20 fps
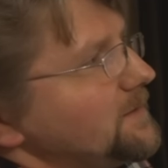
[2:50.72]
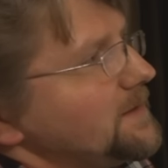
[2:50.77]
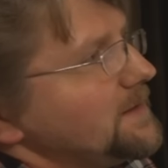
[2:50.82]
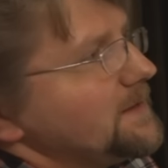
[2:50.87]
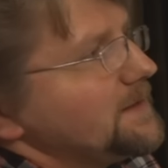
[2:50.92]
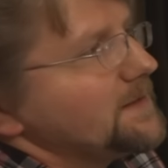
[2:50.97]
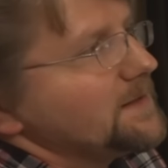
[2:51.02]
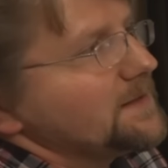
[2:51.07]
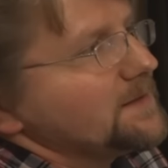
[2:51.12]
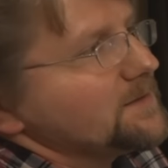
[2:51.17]

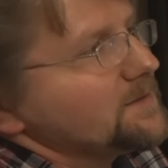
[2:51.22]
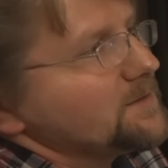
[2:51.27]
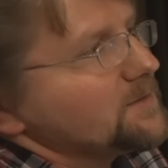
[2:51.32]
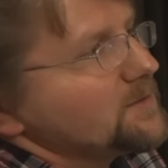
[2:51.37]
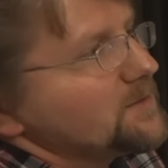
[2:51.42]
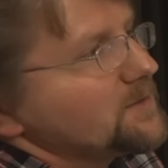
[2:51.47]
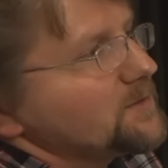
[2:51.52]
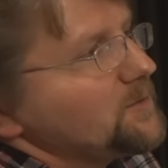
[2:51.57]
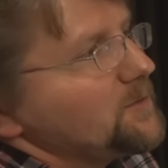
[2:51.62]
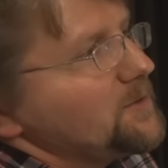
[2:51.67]
фа,
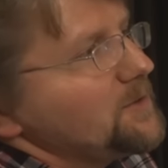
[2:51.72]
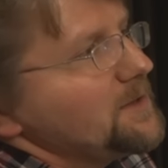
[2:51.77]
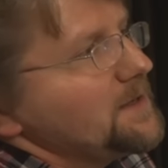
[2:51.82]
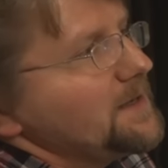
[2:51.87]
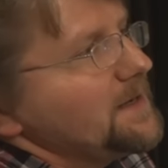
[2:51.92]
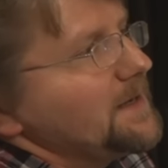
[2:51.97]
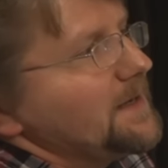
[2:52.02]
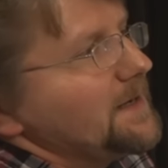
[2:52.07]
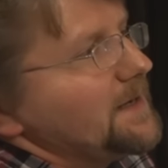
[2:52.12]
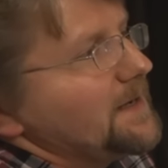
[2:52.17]

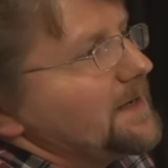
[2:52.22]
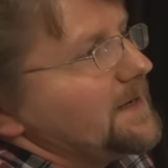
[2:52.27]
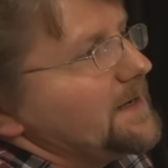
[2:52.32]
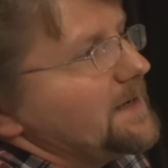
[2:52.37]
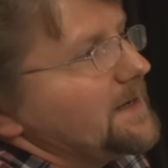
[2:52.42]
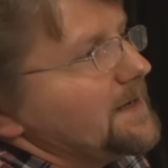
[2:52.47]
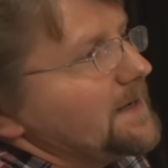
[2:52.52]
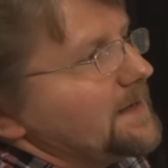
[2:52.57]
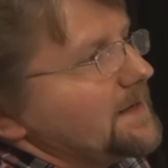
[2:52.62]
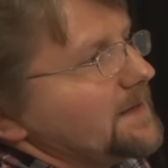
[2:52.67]
соль,
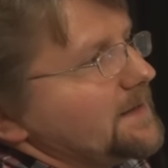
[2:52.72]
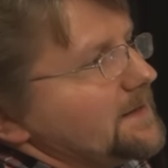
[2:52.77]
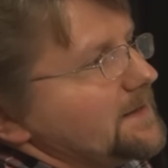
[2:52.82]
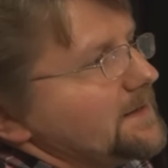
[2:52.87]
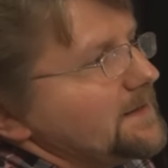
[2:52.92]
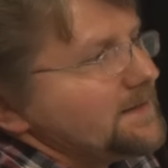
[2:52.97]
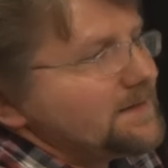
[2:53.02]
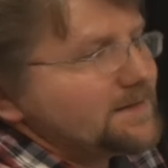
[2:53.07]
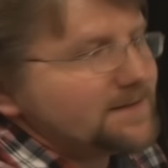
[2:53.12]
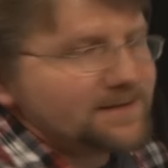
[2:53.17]
ля
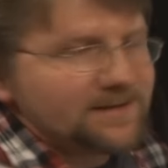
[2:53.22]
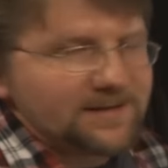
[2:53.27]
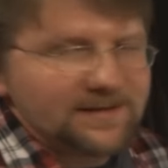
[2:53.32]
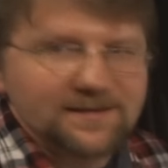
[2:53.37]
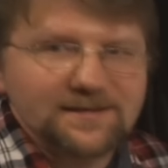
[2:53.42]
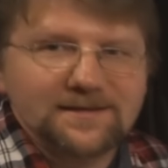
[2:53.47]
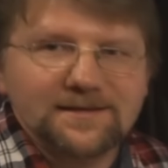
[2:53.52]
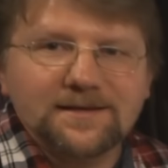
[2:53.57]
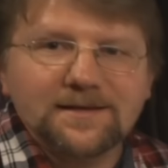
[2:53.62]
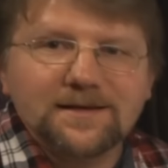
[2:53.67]
и си.